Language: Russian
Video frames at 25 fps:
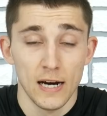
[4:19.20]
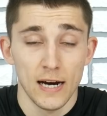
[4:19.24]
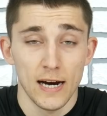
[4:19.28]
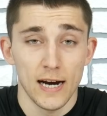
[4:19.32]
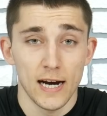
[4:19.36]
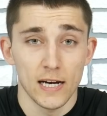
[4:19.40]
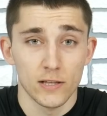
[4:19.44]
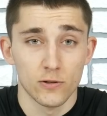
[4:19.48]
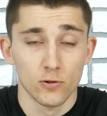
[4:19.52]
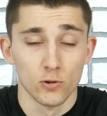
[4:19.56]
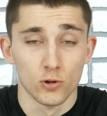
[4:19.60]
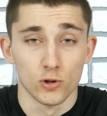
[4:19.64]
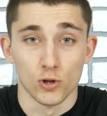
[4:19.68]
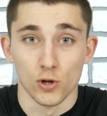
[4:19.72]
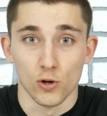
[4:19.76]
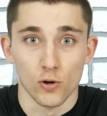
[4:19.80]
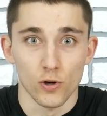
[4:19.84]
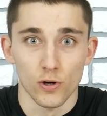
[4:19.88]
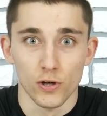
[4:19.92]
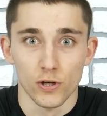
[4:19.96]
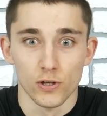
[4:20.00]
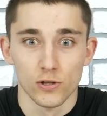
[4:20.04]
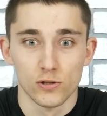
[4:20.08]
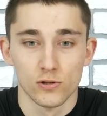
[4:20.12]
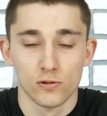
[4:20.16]
эту
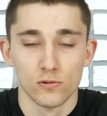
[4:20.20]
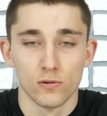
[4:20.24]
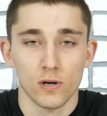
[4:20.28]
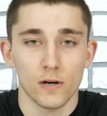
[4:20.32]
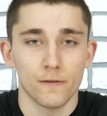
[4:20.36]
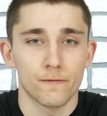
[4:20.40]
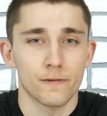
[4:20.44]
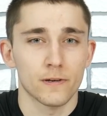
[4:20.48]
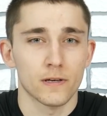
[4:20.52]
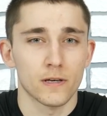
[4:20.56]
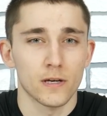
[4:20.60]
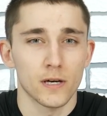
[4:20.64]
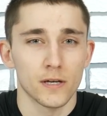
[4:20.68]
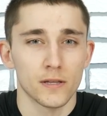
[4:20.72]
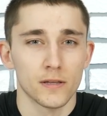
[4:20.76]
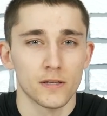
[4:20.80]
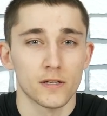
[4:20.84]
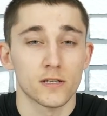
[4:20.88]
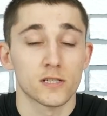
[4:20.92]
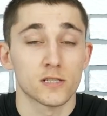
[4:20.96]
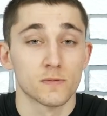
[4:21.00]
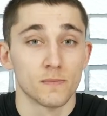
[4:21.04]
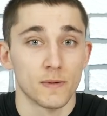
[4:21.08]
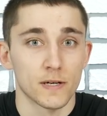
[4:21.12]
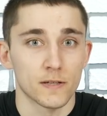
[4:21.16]
троицу
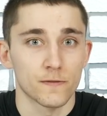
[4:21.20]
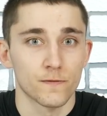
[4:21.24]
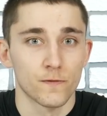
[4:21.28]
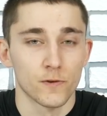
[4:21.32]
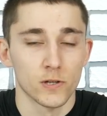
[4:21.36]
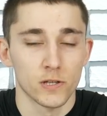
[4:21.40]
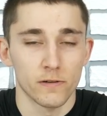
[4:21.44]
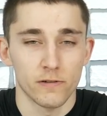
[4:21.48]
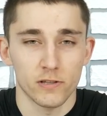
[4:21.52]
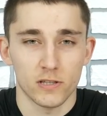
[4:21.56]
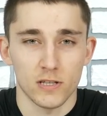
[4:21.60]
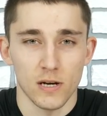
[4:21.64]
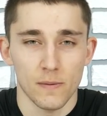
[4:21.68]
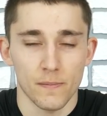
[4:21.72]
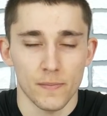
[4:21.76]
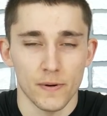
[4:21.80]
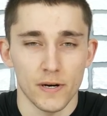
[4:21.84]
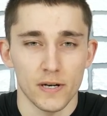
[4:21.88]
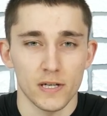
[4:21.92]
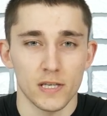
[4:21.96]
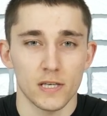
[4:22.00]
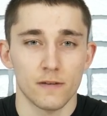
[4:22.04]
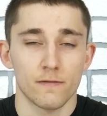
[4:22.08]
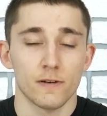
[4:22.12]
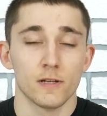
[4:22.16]
офигенных смартфонов от
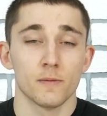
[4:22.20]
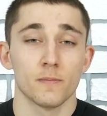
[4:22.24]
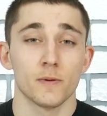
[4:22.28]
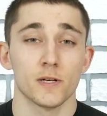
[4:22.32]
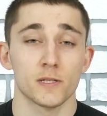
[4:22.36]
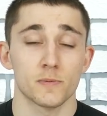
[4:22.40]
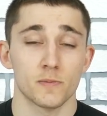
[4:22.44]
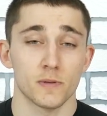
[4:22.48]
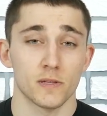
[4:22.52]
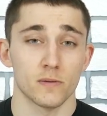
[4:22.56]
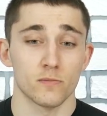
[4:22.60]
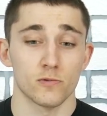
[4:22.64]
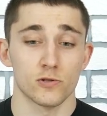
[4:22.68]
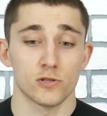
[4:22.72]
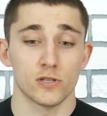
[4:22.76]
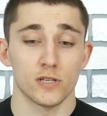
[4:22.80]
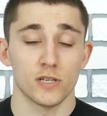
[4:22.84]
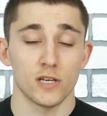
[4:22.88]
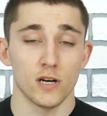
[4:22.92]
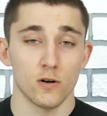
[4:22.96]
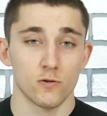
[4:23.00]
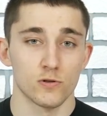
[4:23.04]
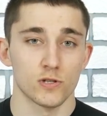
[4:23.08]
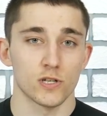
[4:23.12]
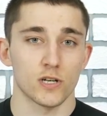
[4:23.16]
компании OnePlus, потому что
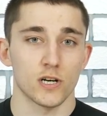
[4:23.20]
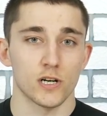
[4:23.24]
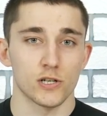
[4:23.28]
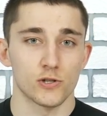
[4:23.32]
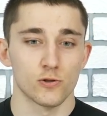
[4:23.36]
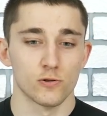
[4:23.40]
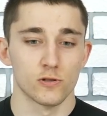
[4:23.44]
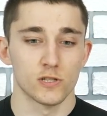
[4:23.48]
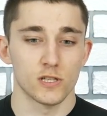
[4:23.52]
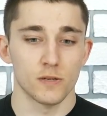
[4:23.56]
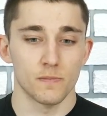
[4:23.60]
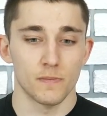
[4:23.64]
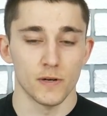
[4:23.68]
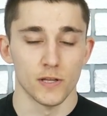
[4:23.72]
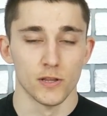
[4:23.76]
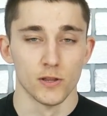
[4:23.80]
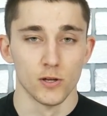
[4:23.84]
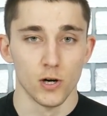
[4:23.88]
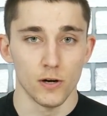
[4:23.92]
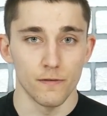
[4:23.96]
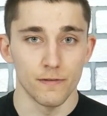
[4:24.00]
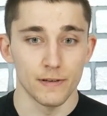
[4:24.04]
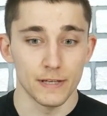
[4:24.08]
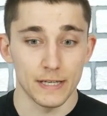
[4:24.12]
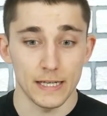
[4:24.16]
я уже хочу себе
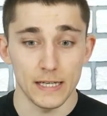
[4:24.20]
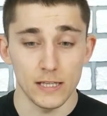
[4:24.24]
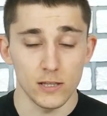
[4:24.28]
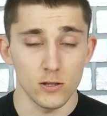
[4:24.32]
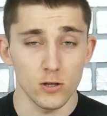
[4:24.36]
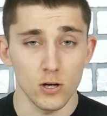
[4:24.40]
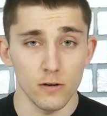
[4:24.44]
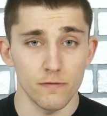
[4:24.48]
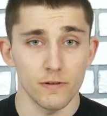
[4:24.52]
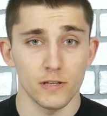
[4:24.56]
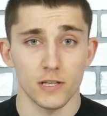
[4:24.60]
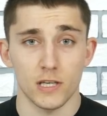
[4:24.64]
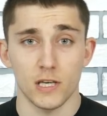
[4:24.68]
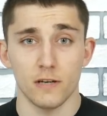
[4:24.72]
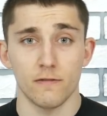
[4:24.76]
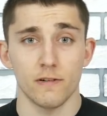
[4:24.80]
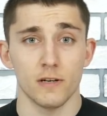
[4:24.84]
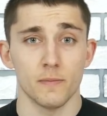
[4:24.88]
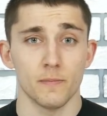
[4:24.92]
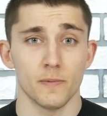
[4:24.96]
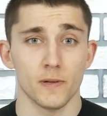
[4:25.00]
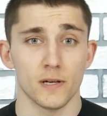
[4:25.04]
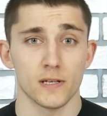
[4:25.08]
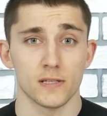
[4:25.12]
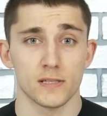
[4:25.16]
новенький, новенький
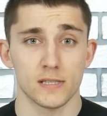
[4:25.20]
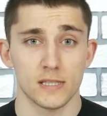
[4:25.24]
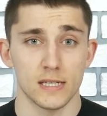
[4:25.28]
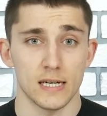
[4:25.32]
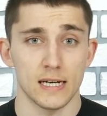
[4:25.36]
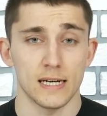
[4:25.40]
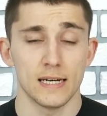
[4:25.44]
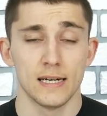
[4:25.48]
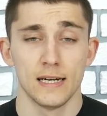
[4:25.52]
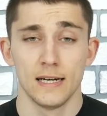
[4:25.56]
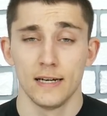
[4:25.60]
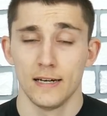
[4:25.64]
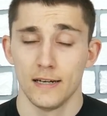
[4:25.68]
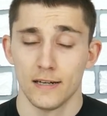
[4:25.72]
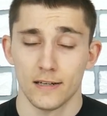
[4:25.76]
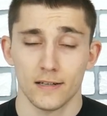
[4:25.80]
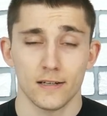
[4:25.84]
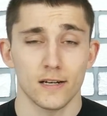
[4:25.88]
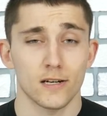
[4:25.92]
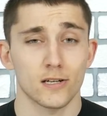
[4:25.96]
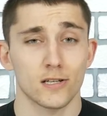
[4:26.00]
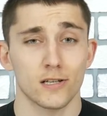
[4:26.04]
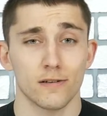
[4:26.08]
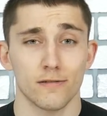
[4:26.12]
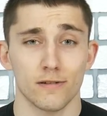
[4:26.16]
OnePlus, да.
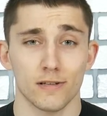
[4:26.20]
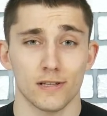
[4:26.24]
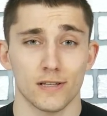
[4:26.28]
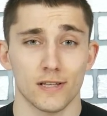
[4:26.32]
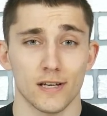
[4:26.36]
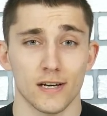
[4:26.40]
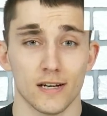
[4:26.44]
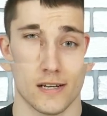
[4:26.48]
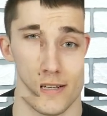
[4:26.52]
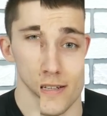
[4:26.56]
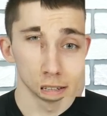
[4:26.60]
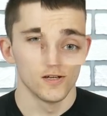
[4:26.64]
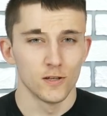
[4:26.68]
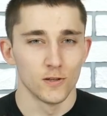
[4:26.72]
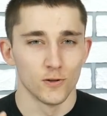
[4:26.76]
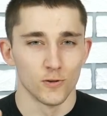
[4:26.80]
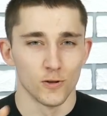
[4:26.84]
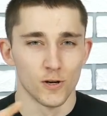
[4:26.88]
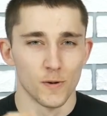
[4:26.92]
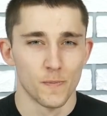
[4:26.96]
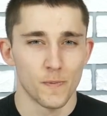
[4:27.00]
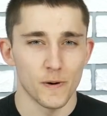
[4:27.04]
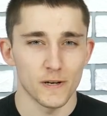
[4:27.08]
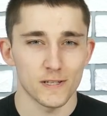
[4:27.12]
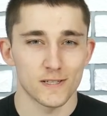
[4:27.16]
Как-то вот так. Ну
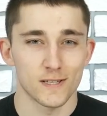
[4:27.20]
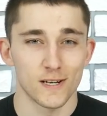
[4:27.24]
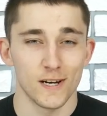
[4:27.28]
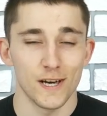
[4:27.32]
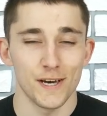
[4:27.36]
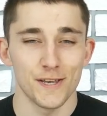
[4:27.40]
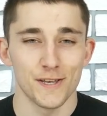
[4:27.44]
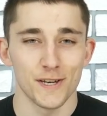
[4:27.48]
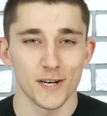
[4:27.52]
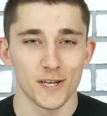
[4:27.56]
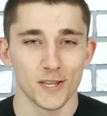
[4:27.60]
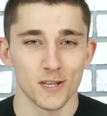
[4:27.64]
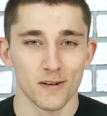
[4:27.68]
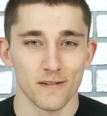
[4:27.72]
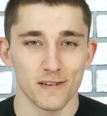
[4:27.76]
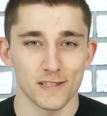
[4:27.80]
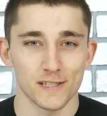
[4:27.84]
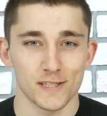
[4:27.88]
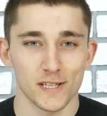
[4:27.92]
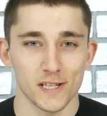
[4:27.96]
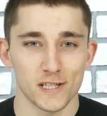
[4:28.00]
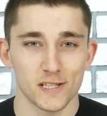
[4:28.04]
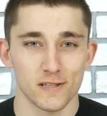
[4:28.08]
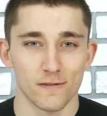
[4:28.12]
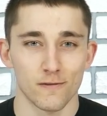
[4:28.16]
и последняя новость
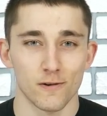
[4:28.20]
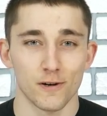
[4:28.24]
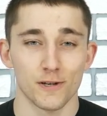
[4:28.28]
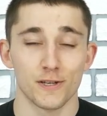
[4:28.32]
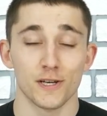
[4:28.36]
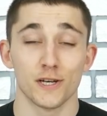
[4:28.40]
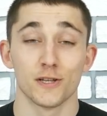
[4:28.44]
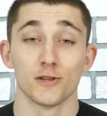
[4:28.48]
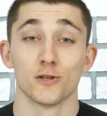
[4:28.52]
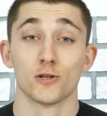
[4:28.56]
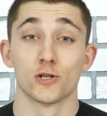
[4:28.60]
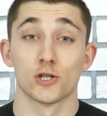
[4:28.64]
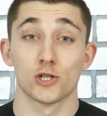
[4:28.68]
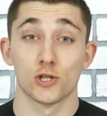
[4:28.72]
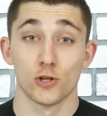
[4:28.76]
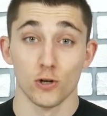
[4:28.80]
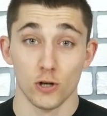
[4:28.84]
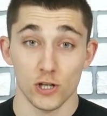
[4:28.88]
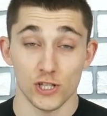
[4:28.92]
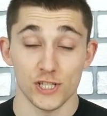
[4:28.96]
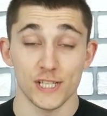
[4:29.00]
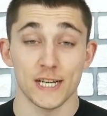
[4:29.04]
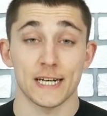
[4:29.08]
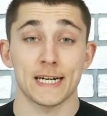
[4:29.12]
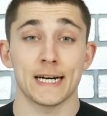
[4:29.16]
на сегодня. Ну
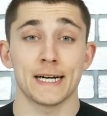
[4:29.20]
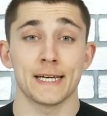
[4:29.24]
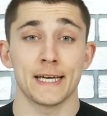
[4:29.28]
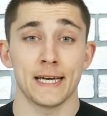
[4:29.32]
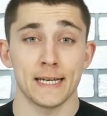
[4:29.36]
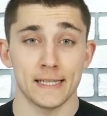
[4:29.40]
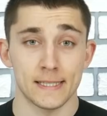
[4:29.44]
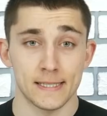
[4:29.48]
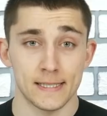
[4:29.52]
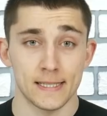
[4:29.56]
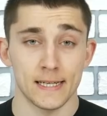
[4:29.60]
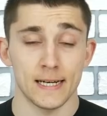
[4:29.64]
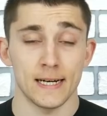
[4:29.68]
что ж, наконец-то